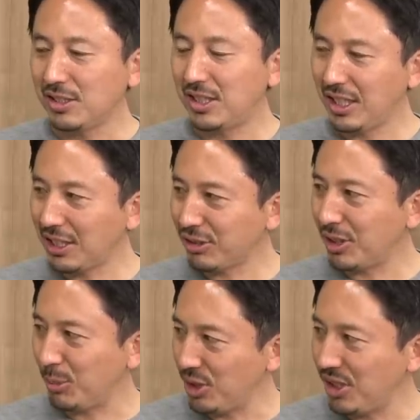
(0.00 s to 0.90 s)
出なく
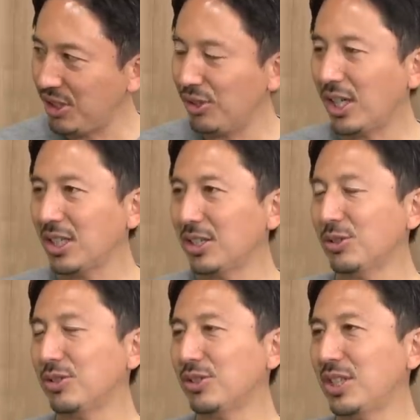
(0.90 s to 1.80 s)
てもいいっていう判断
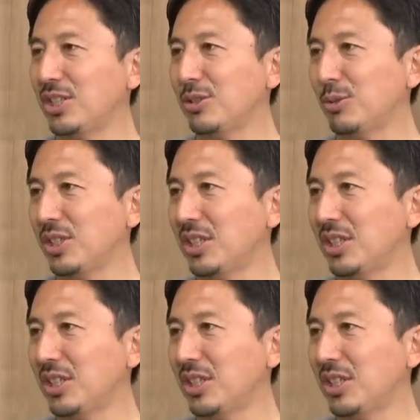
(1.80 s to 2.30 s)
をする選手も出